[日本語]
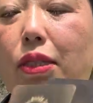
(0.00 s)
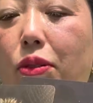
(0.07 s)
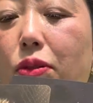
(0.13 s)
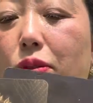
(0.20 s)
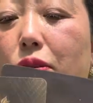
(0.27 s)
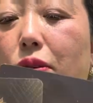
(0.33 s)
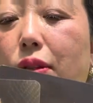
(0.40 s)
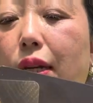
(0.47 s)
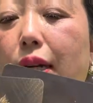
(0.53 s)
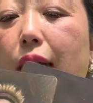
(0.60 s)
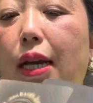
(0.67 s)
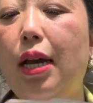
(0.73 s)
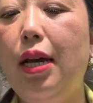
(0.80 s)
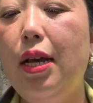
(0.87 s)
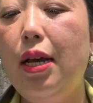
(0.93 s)
そうそう。だ
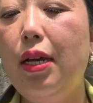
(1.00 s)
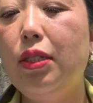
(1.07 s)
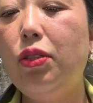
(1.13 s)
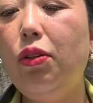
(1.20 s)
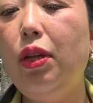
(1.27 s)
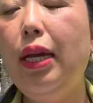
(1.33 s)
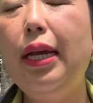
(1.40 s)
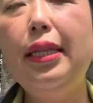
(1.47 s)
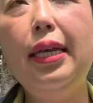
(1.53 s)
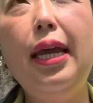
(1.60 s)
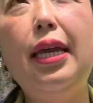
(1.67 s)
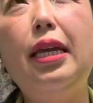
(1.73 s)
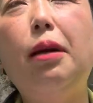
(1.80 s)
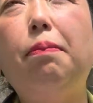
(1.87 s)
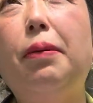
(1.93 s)
から、それ
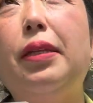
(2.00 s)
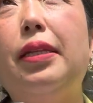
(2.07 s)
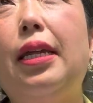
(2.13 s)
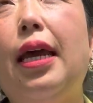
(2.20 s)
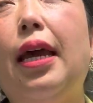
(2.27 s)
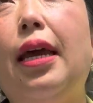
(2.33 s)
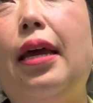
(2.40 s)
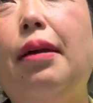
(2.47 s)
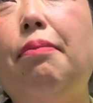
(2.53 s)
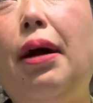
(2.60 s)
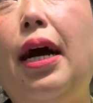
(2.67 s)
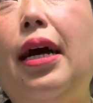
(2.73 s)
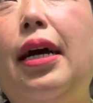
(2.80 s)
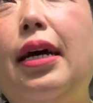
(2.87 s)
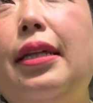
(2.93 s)
がね、やっぱりね、
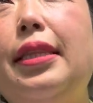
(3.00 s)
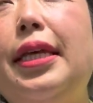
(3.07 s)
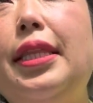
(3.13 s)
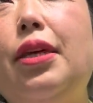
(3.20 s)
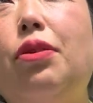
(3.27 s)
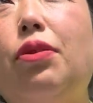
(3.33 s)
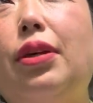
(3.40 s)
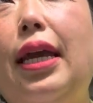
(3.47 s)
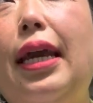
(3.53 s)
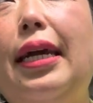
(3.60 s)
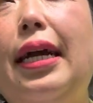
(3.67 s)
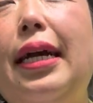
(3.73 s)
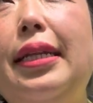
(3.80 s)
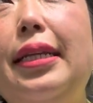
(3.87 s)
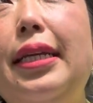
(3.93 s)
まあ、なんだろう、月
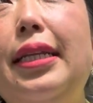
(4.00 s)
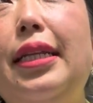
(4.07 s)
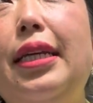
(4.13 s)
間リー